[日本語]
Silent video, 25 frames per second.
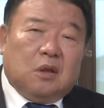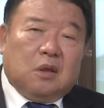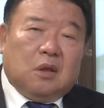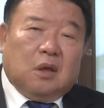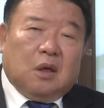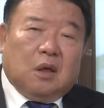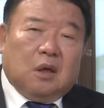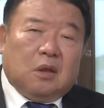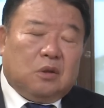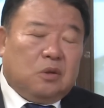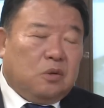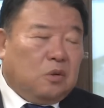
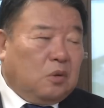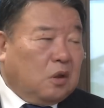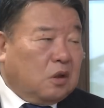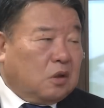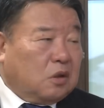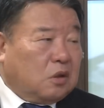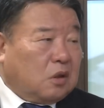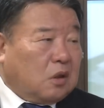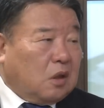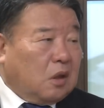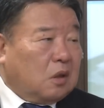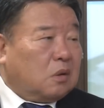ああいう歴
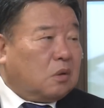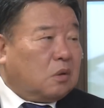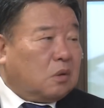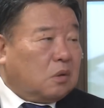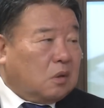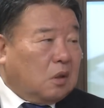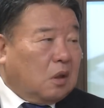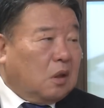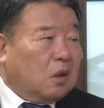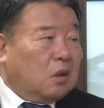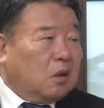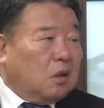史観とい
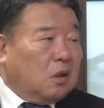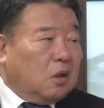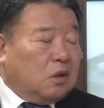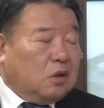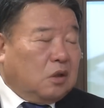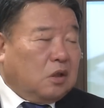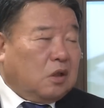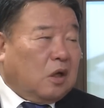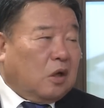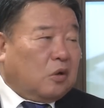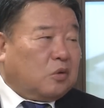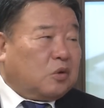うか
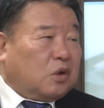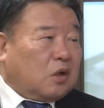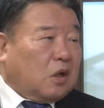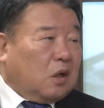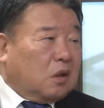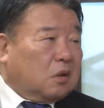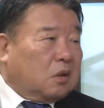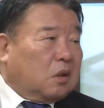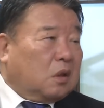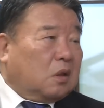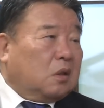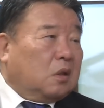自虐史
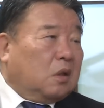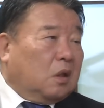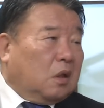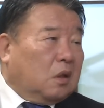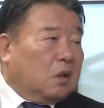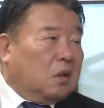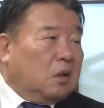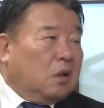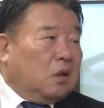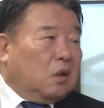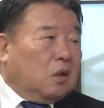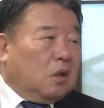観的
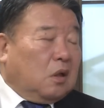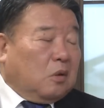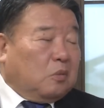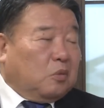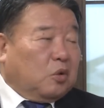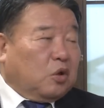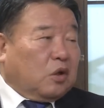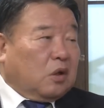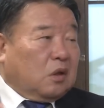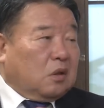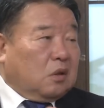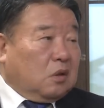な
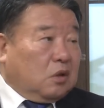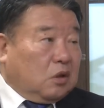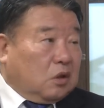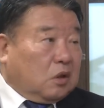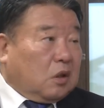アメリカ自